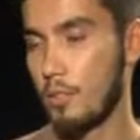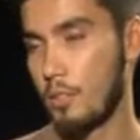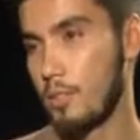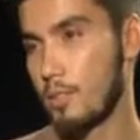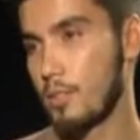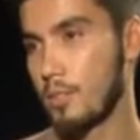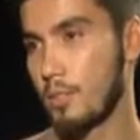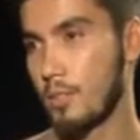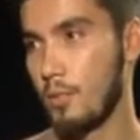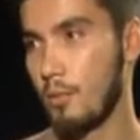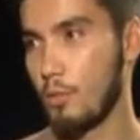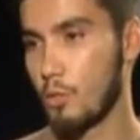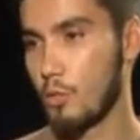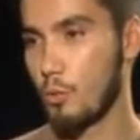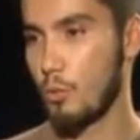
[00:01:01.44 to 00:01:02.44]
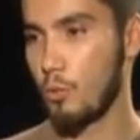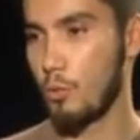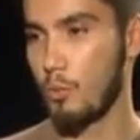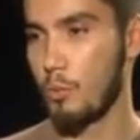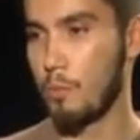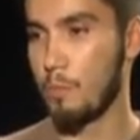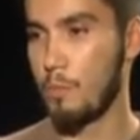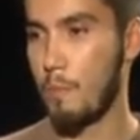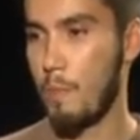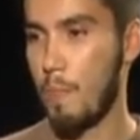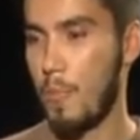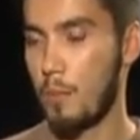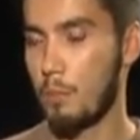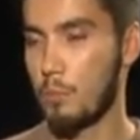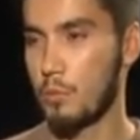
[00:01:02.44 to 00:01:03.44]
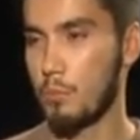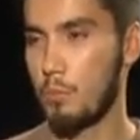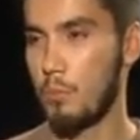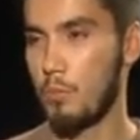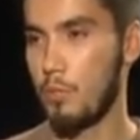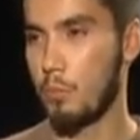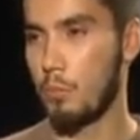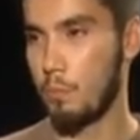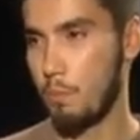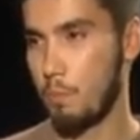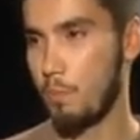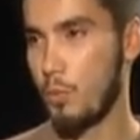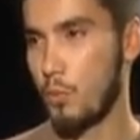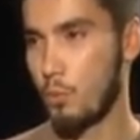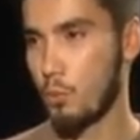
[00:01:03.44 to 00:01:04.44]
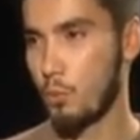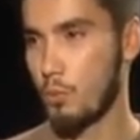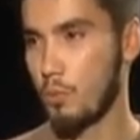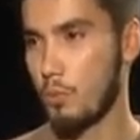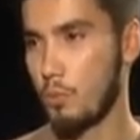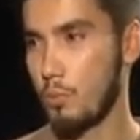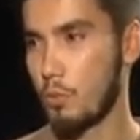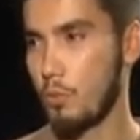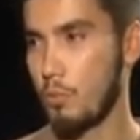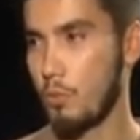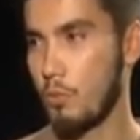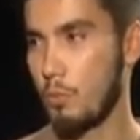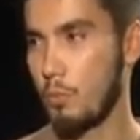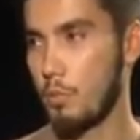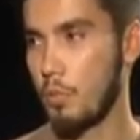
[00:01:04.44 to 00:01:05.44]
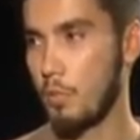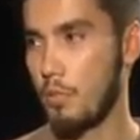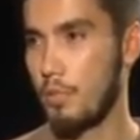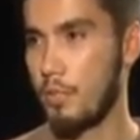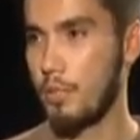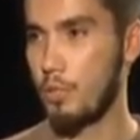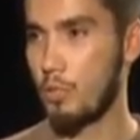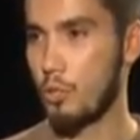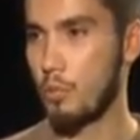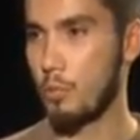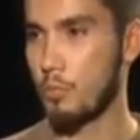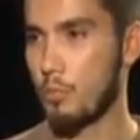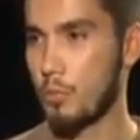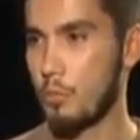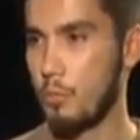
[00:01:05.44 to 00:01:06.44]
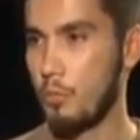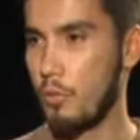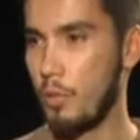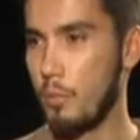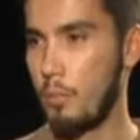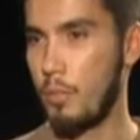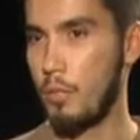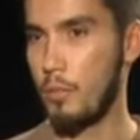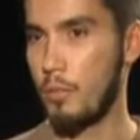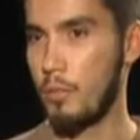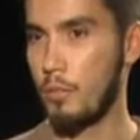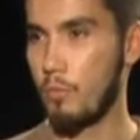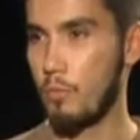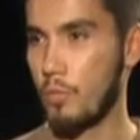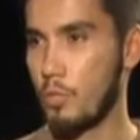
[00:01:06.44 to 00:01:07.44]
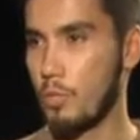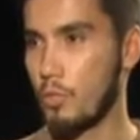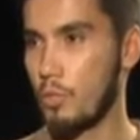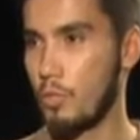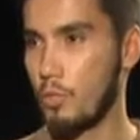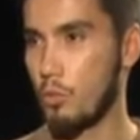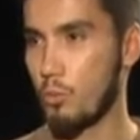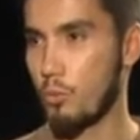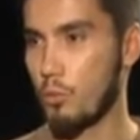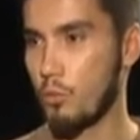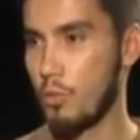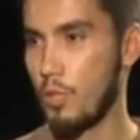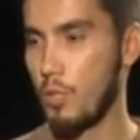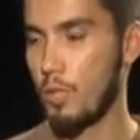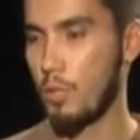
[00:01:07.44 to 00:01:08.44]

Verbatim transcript: Тенденция такова, что мы забываем о чувствах, мы забываем о речи, мы забываем о выражении чувств.